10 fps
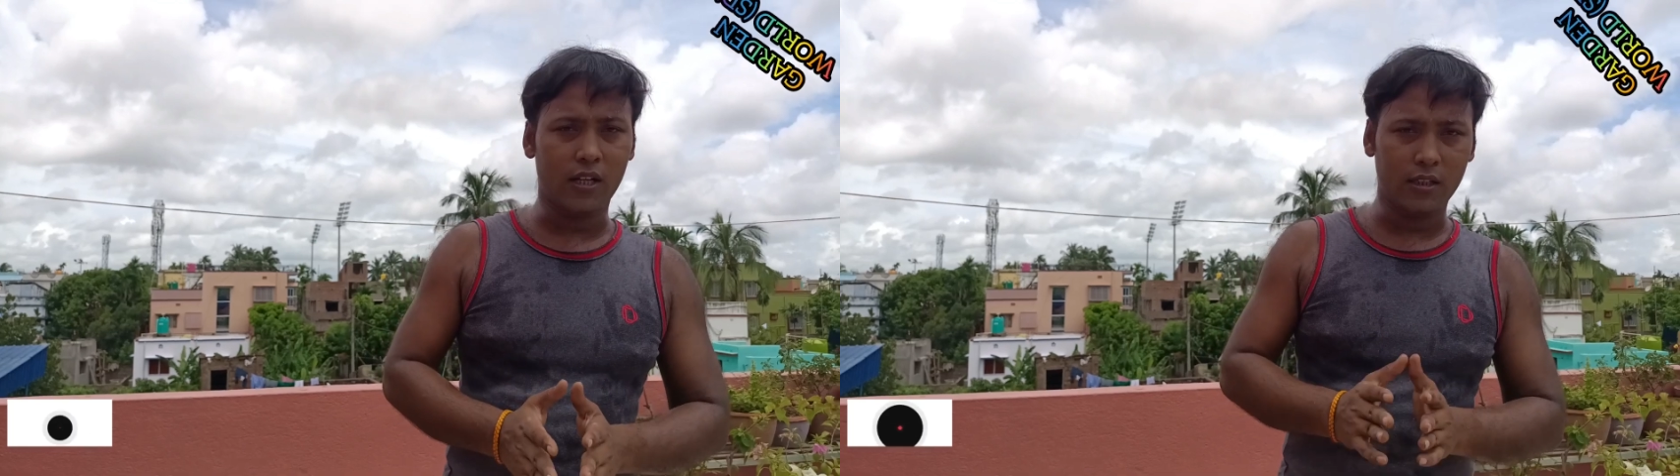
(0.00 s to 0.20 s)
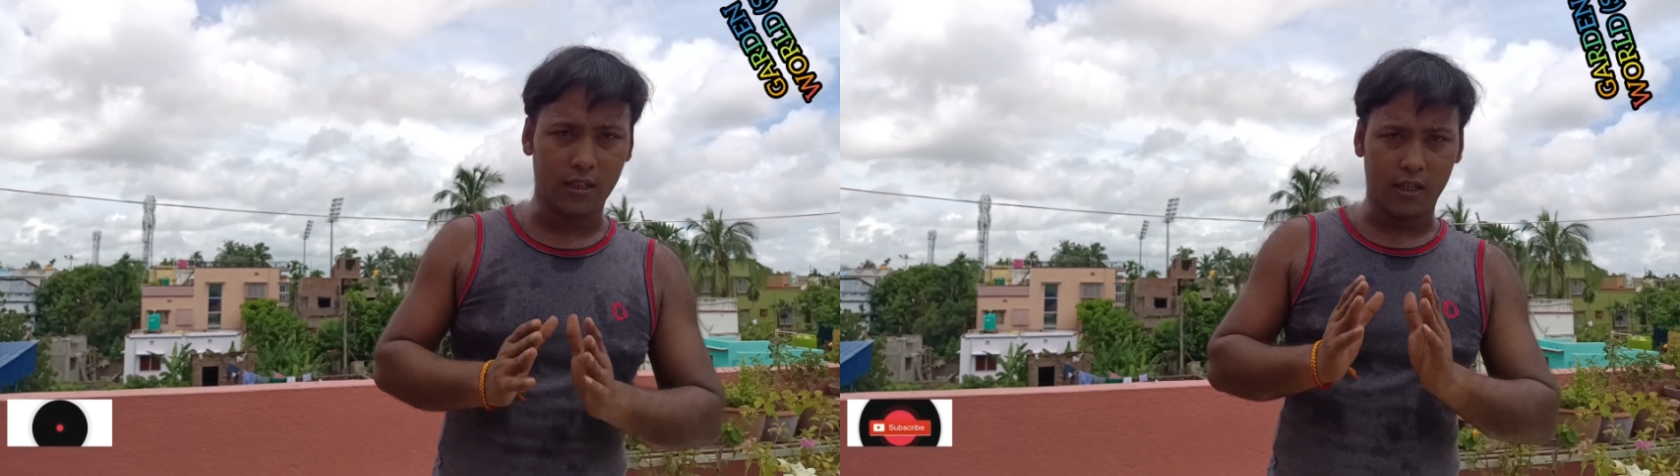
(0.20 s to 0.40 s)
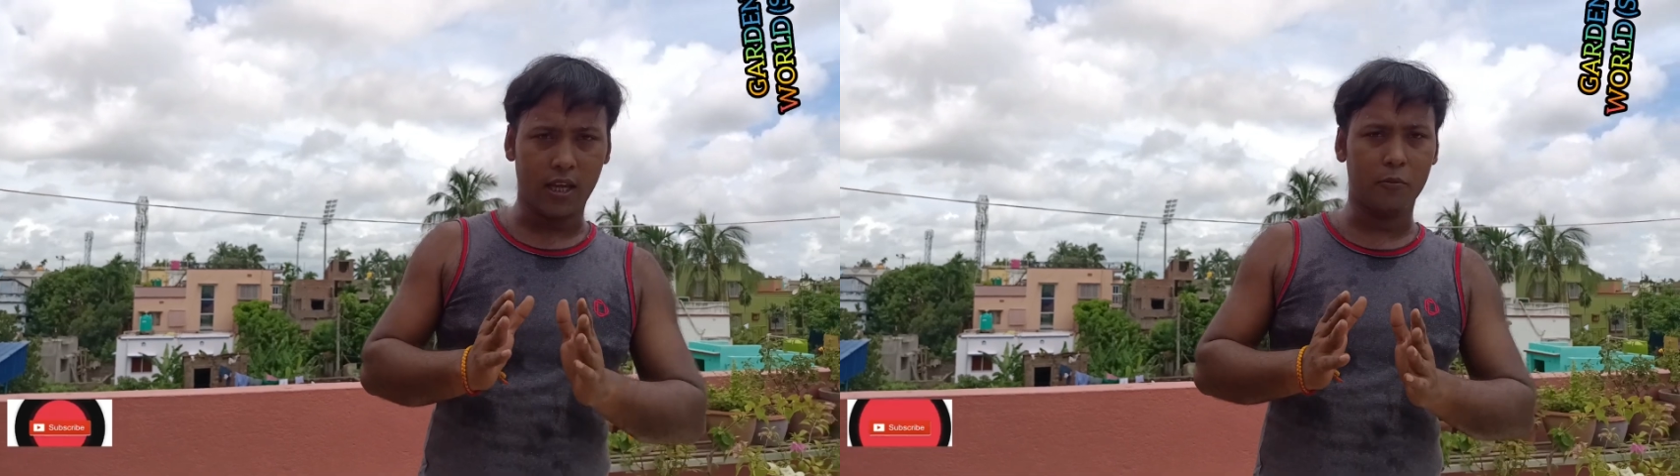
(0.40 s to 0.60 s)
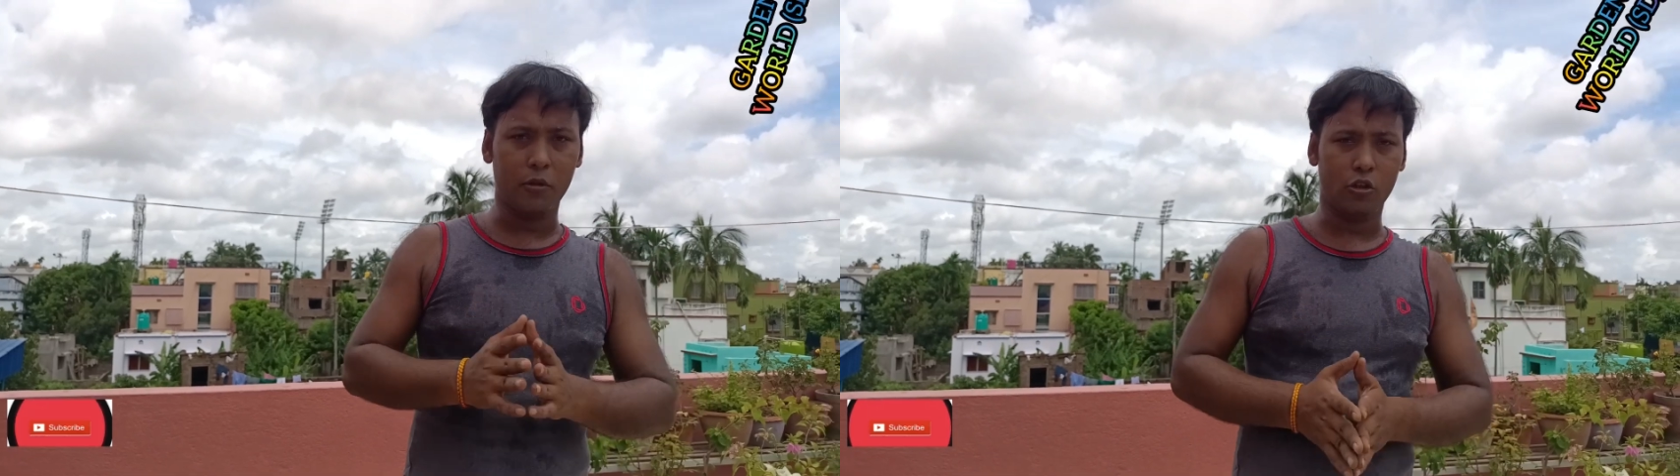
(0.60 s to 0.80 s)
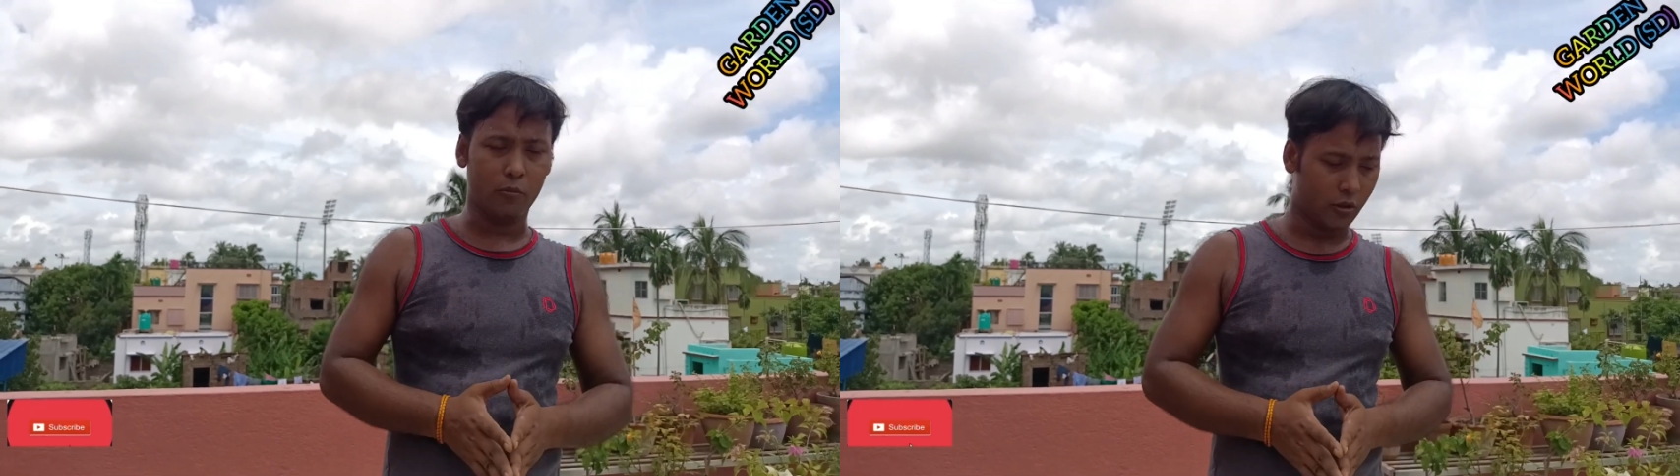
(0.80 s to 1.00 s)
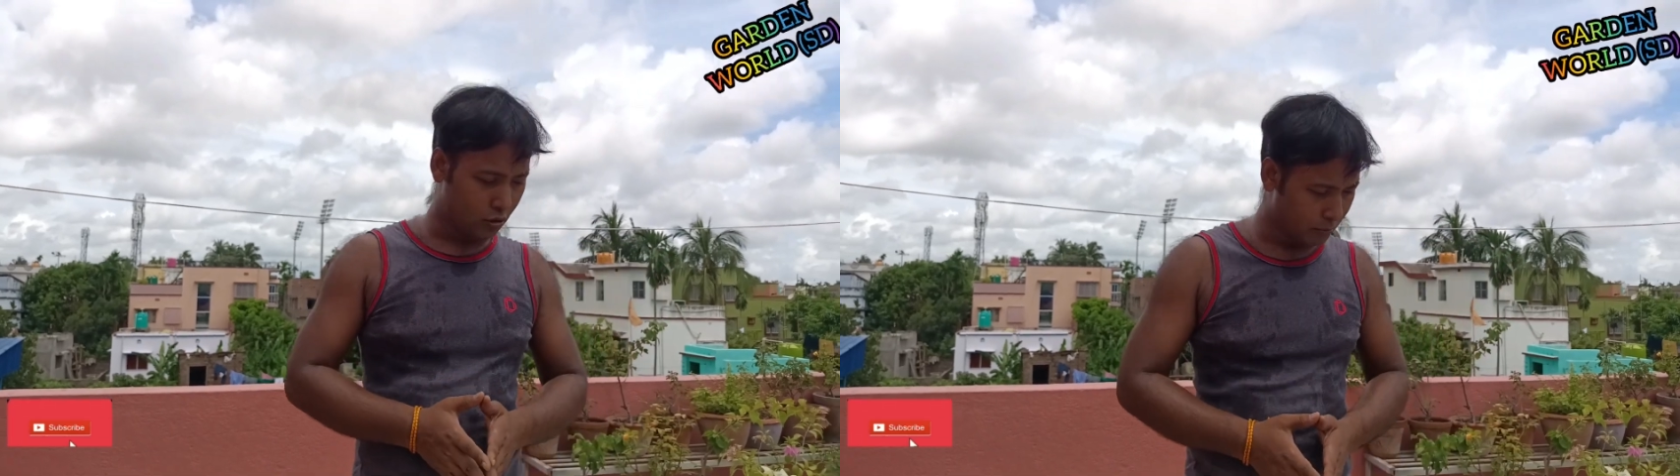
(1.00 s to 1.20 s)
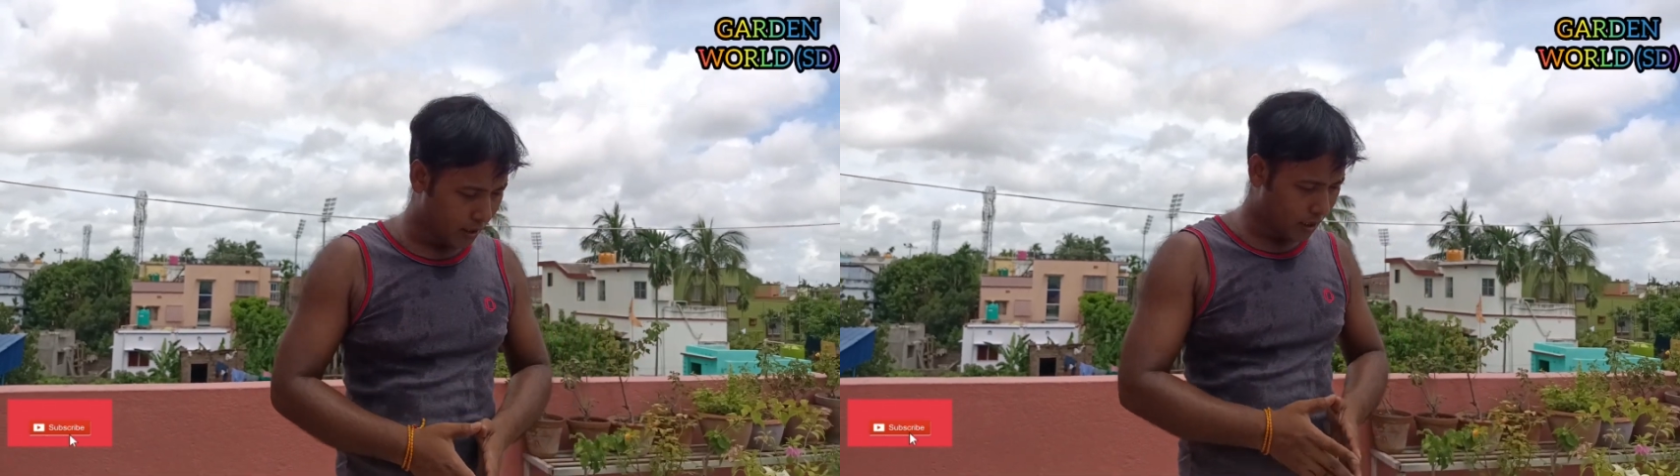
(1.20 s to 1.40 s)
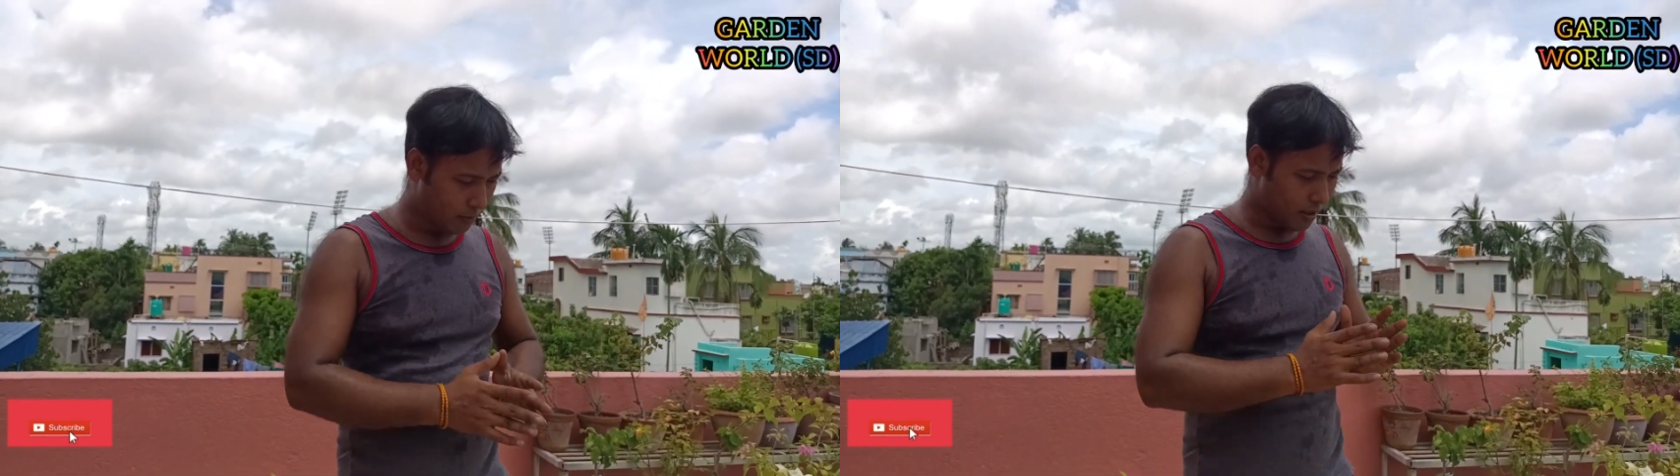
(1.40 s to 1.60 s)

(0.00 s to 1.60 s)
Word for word: नहीं है एक वीडियो में तो मैंने